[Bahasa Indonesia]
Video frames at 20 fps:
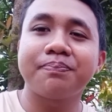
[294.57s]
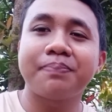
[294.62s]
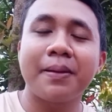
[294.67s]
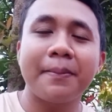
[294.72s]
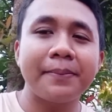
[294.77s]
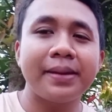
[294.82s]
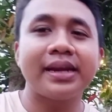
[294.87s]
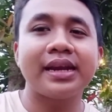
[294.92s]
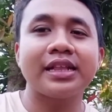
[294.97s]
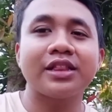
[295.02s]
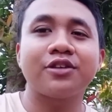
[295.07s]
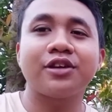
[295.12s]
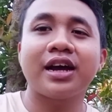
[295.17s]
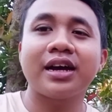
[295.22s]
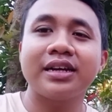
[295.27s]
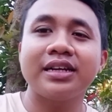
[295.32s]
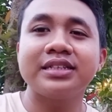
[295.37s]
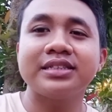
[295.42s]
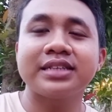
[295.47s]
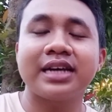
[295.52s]
peminat
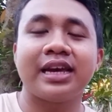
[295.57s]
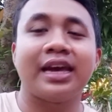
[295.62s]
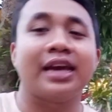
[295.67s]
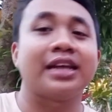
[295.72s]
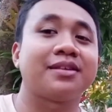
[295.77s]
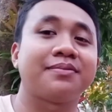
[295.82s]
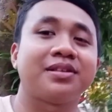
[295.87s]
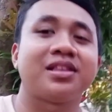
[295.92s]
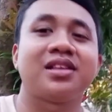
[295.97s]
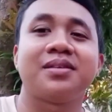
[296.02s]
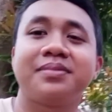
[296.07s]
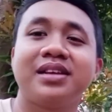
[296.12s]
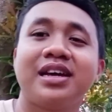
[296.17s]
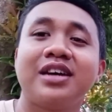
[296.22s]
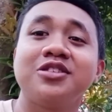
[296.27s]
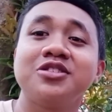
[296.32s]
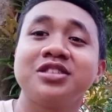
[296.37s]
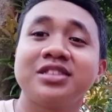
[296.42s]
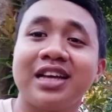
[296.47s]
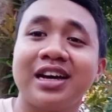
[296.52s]
orang desa ya, teman-teman
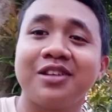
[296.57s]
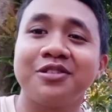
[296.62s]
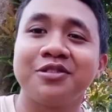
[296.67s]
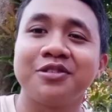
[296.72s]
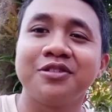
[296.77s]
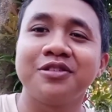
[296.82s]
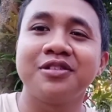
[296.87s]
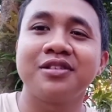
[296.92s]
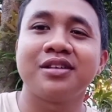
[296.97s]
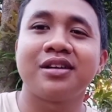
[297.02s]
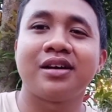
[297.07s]
harus tahu.